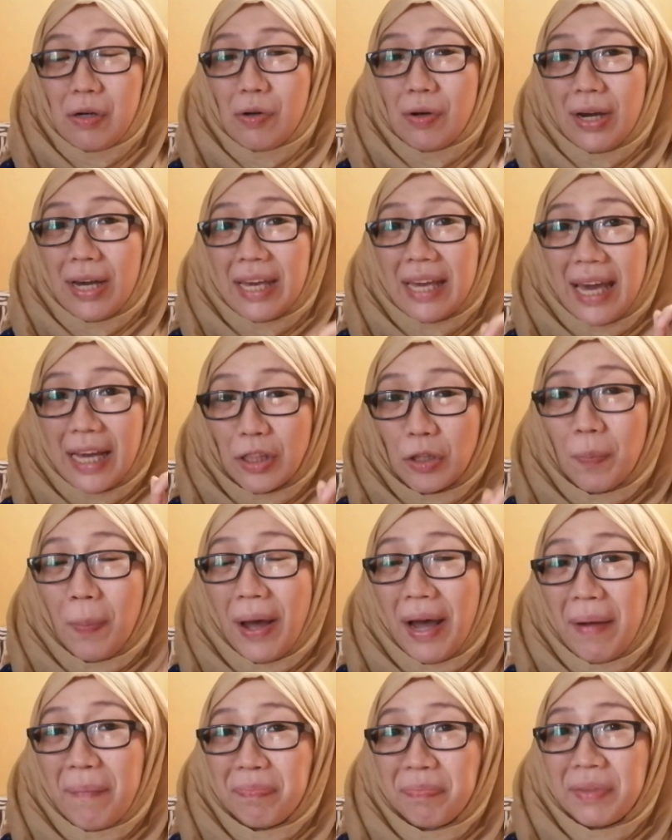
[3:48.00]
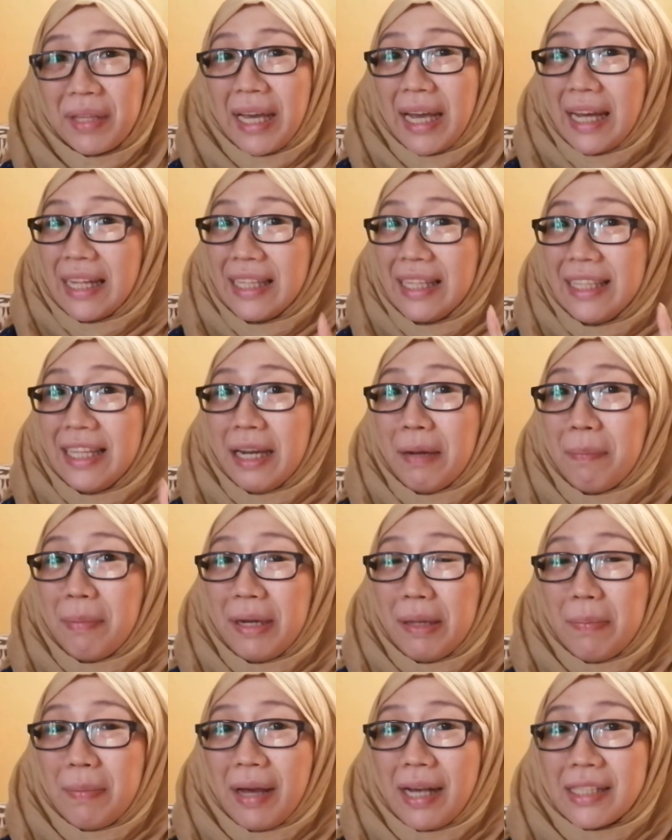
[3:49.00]
Okay, eto pa, hindi nila
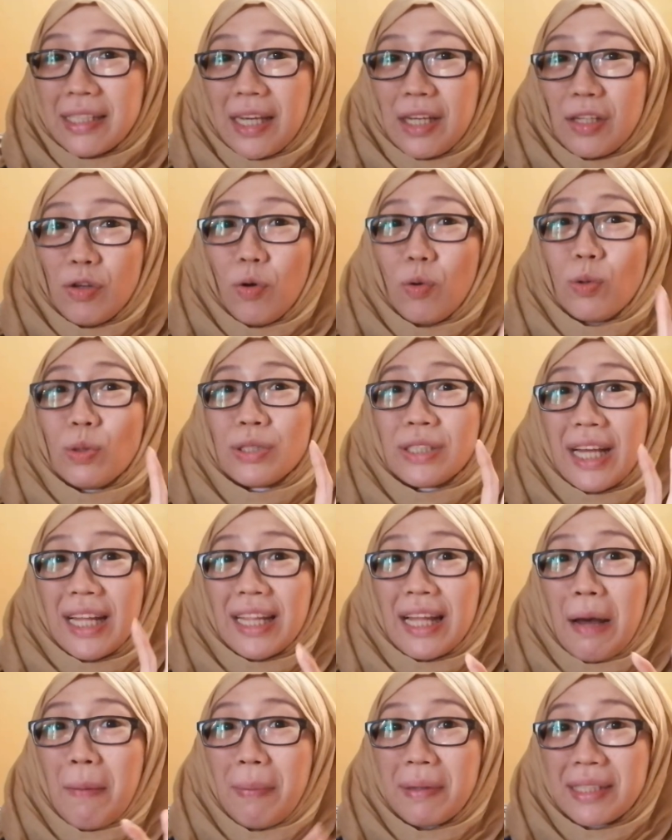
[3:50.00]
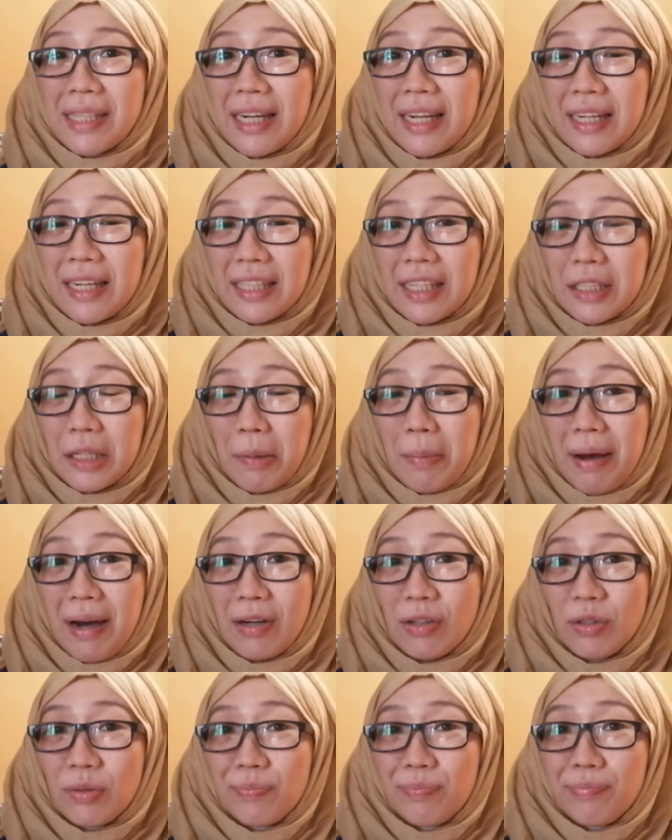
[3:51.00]
binibigay sa inyo kung saan nga ba sila
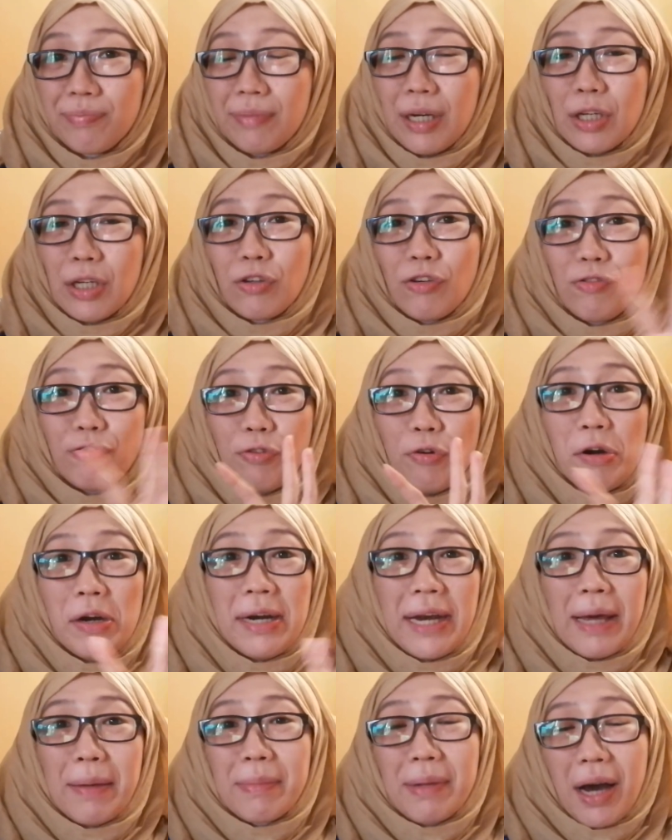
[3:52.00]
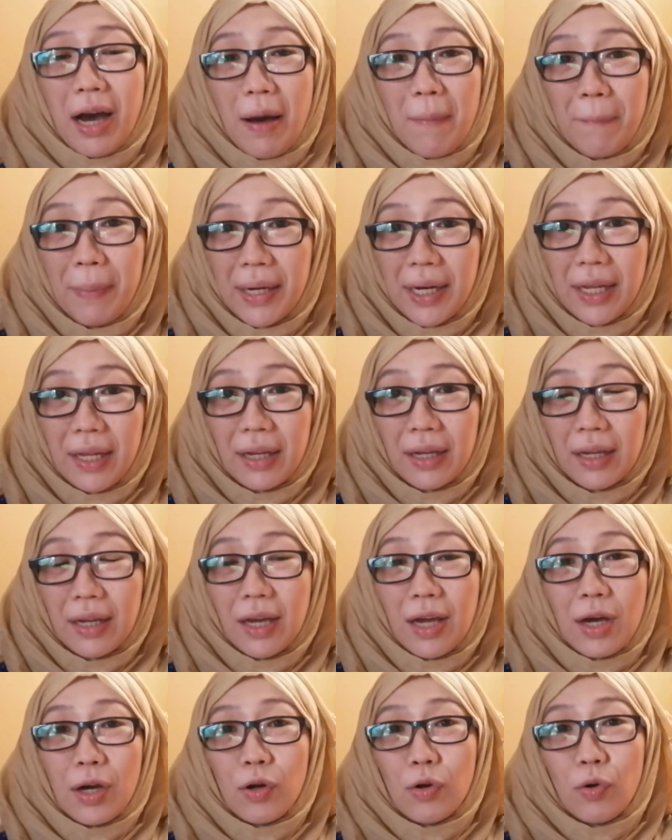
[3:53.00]
nagtatrabaho. Yung full name ng company,
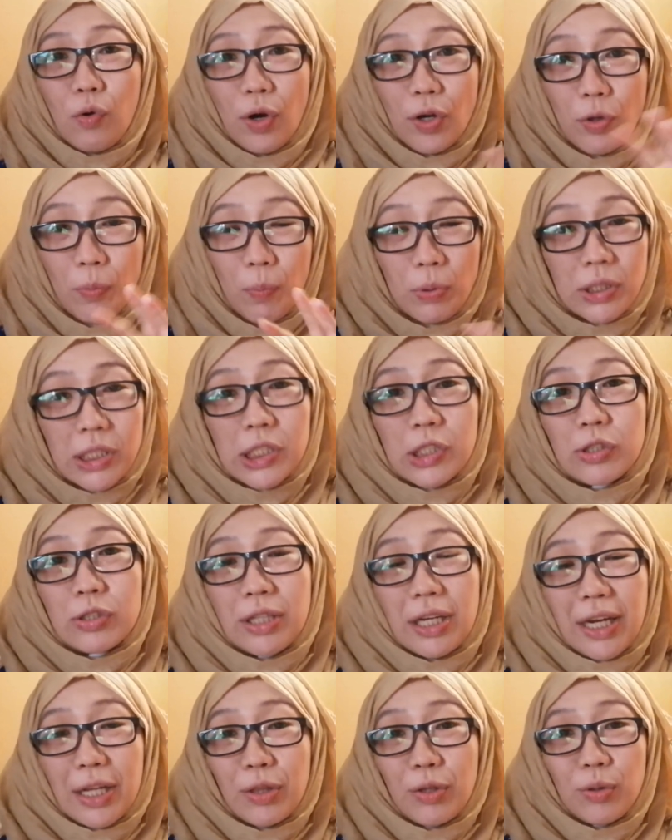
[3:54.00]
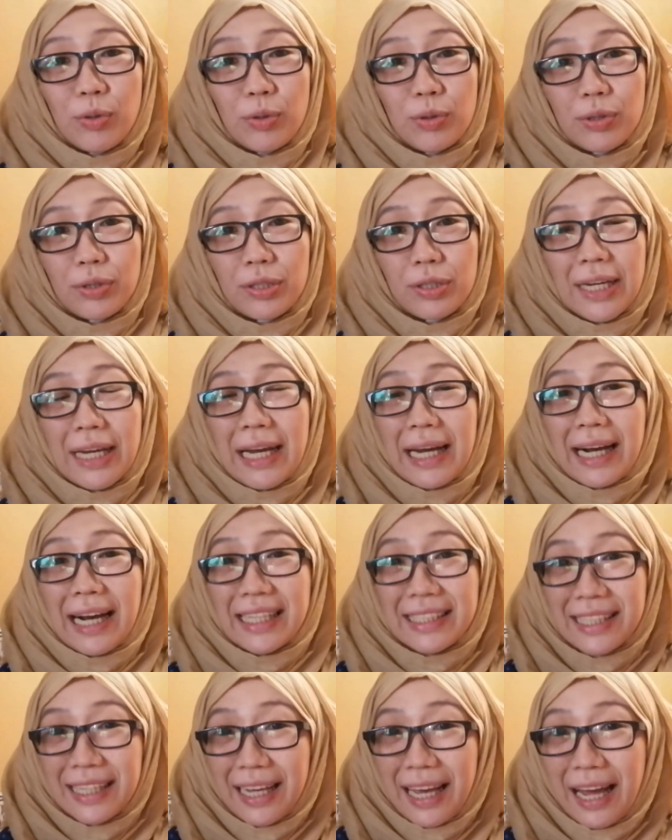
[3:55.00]
kung anong posisyon nila doon.
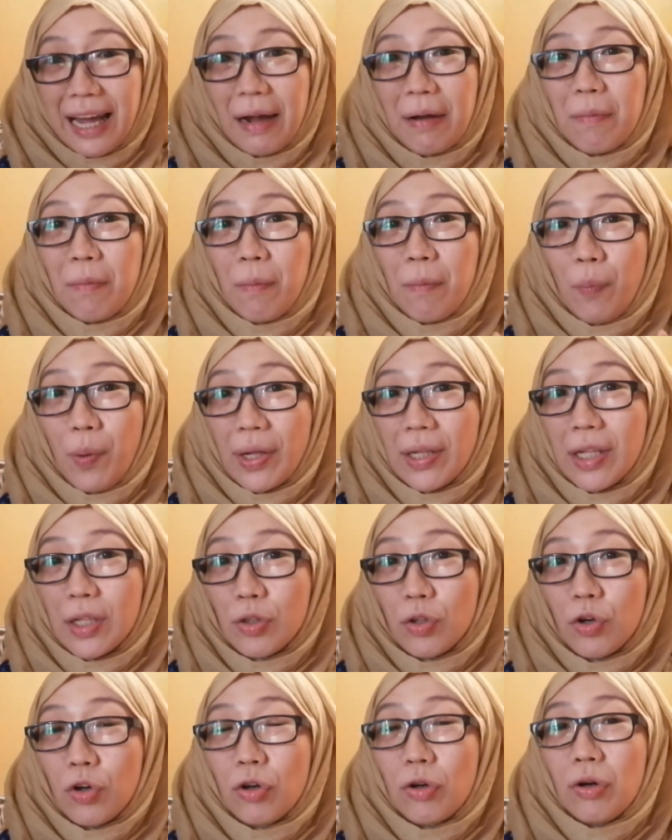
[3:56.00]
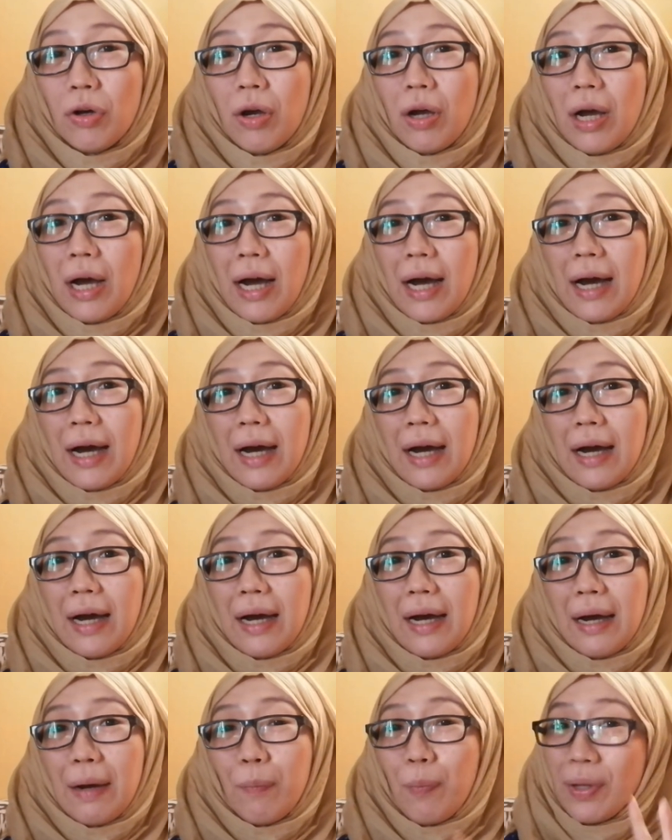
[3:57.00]
Kasi nga, pwede tong,
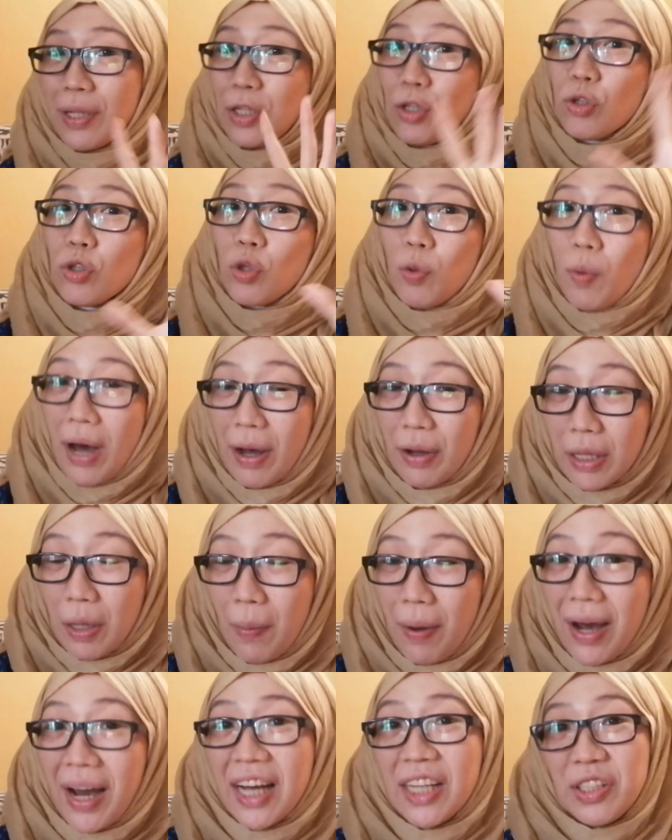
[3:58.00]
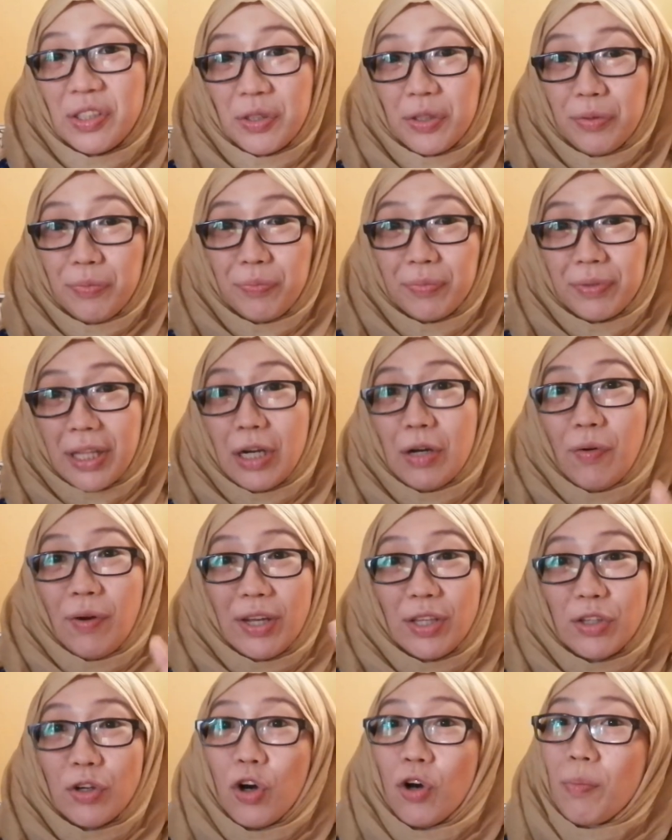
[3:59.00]
uh, pwede nyo tuwa, tawagan yun,
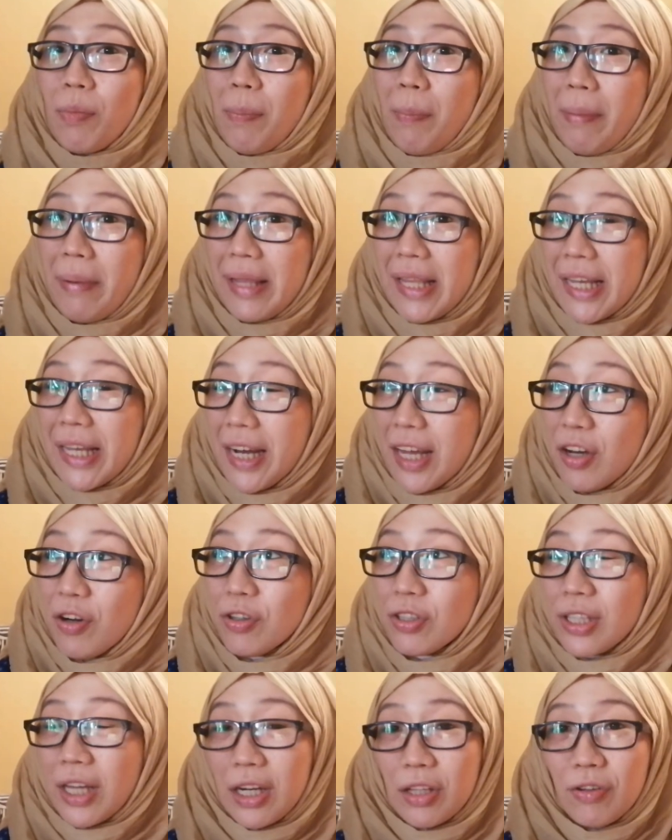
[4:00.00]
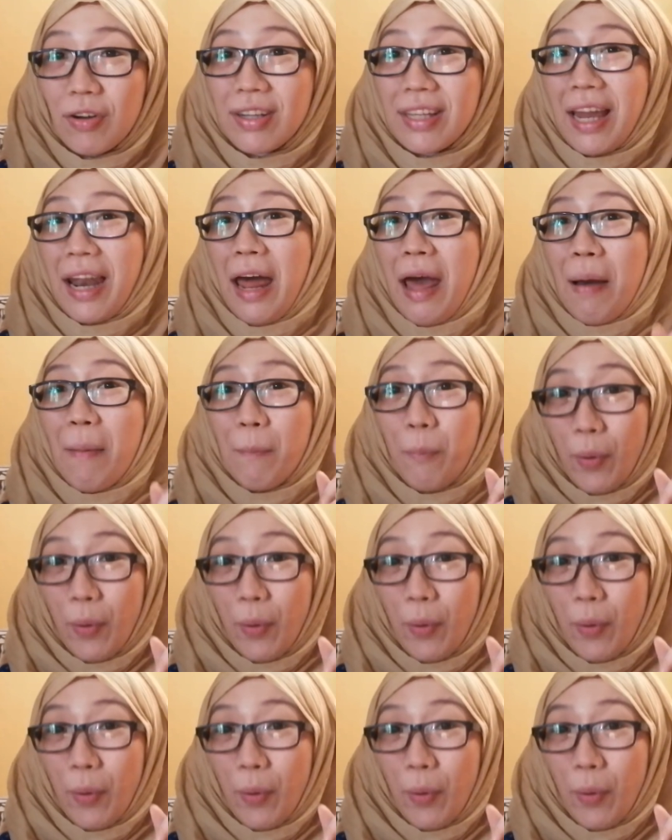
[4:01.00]
tanungin nyo kung may pamilya na yun, ganito ganyan.